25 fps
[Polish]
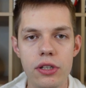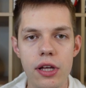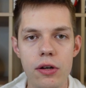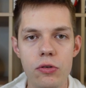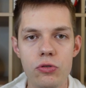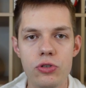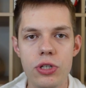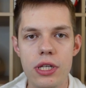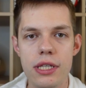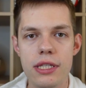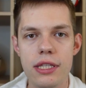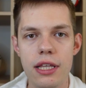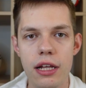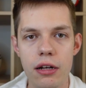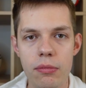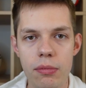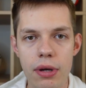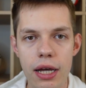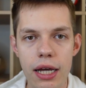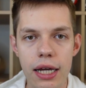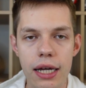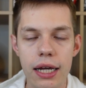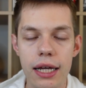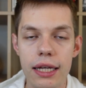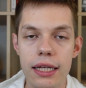Dariusza
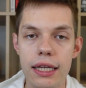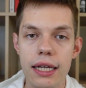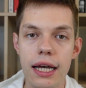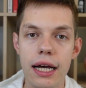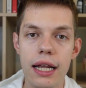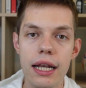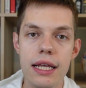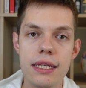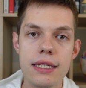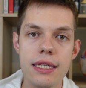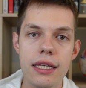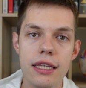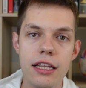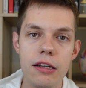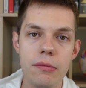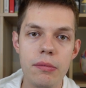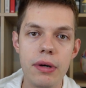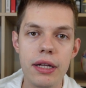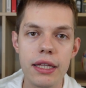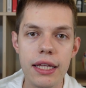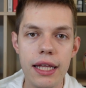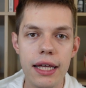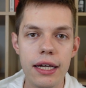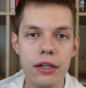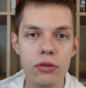Stalmacha i Alessana
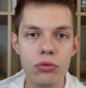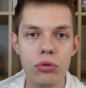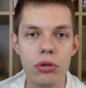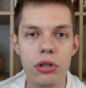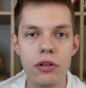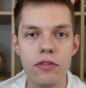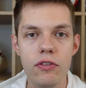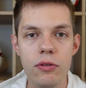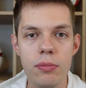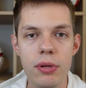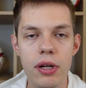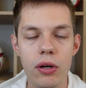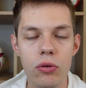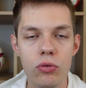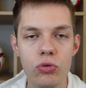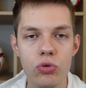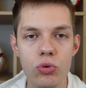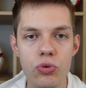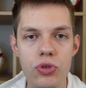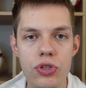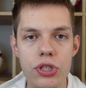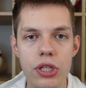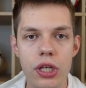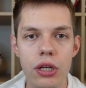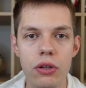Mane, który wybrał
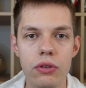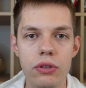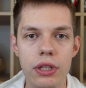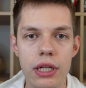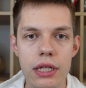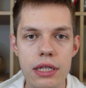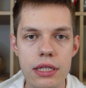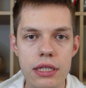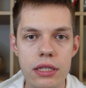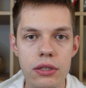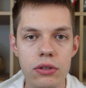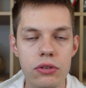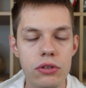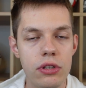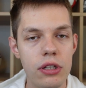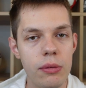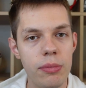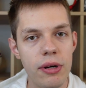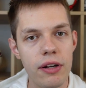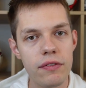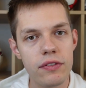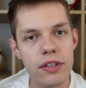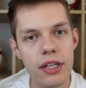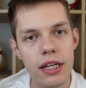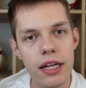duńskie Odense, no to
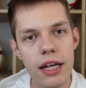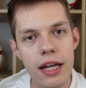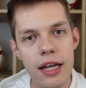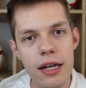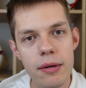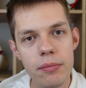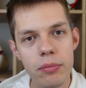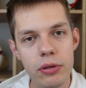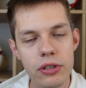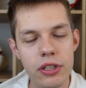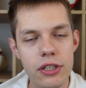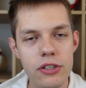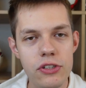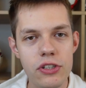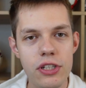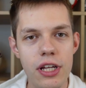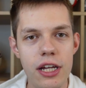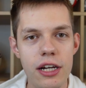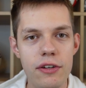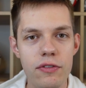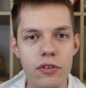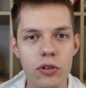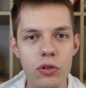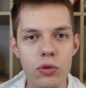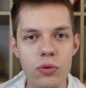naprawdę potężna
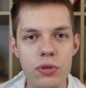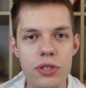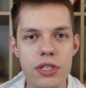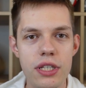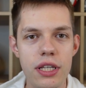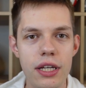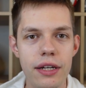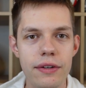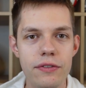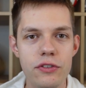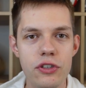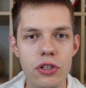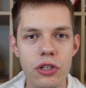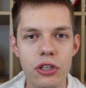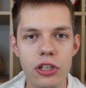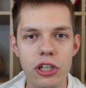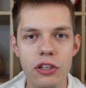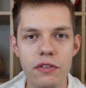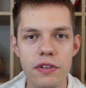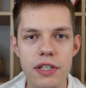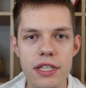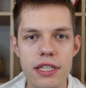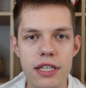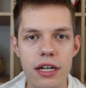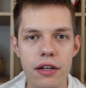rewolucja w
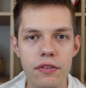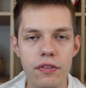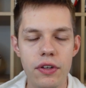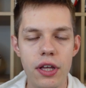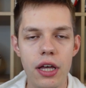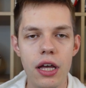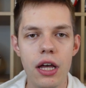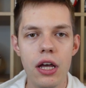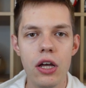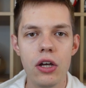środkowej strefie